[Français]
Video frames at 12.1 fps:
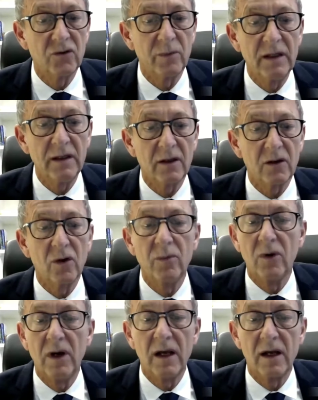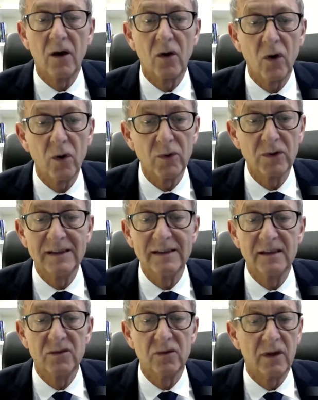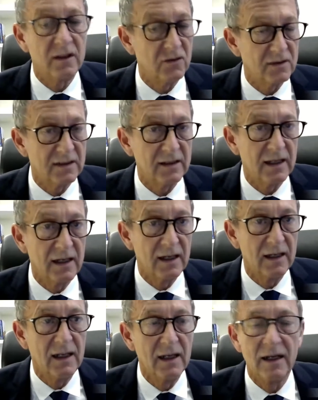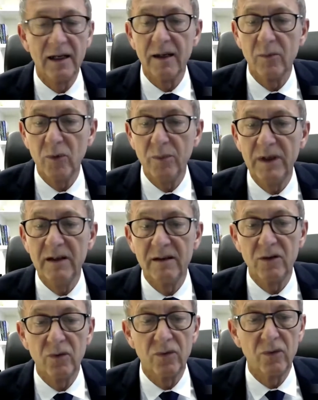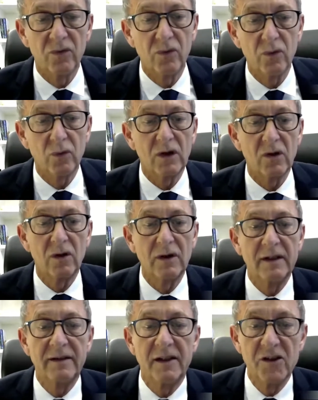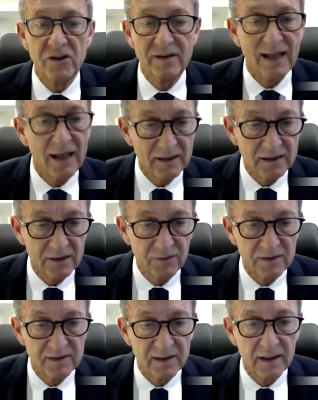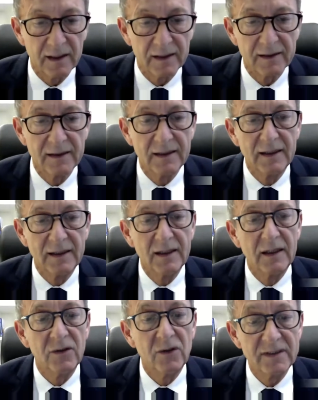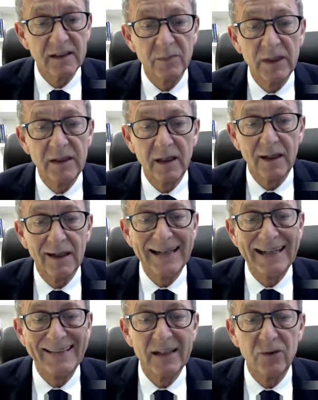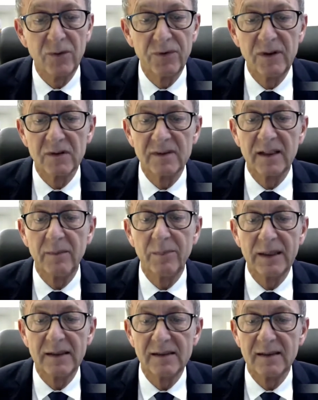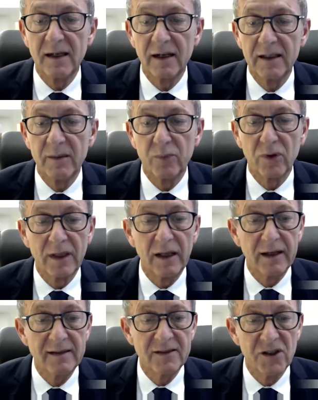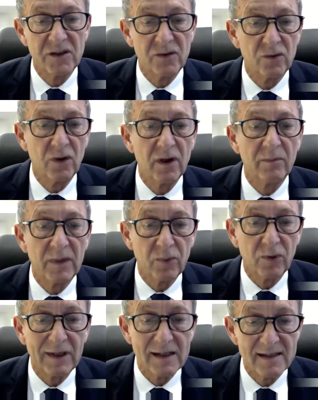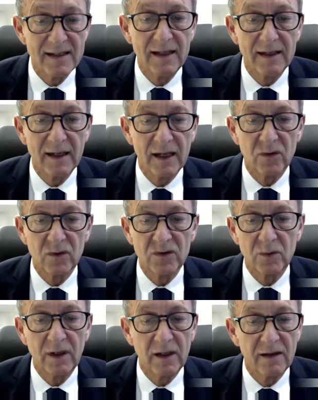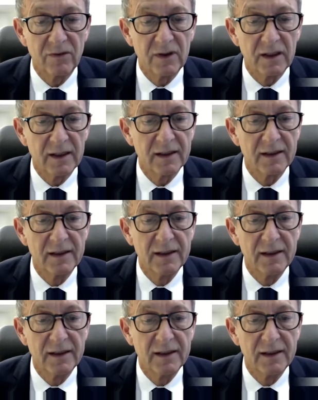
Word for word: domaines comme la robotisation industrielle, les mobilités du futur ou encore l'intelligence artificielle. De cette manière, l'État ne financerait pas des salariés pour qu'ils restent chez eux, mais pour qu'ils aident à construire l'avenir.